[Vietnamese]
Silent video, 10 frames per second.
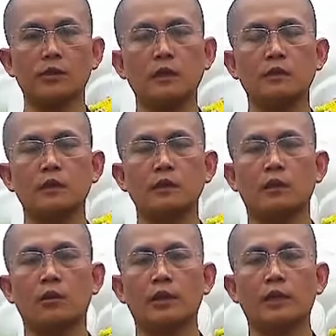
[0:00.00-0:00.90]
nhất thì
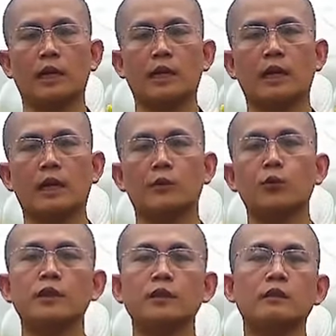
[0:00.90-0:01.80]
được gọi là các hạt
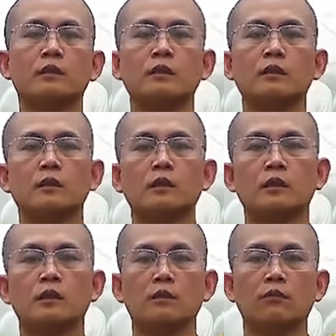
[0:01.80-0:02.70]
nguyên tử
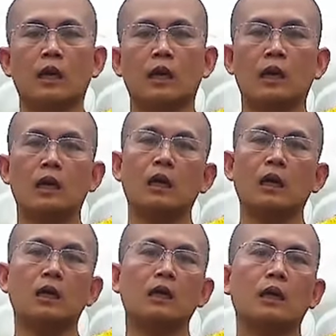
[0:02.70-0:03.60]

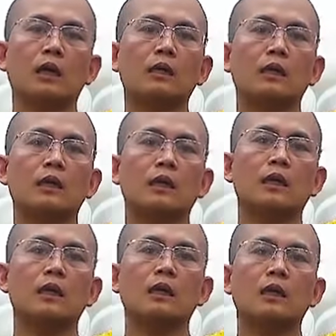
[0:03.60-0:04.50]
và các
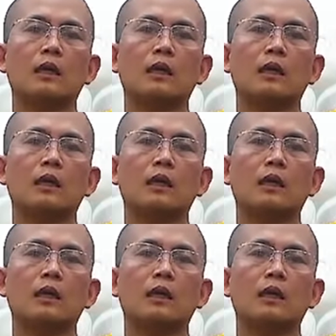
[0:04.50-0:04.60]
cái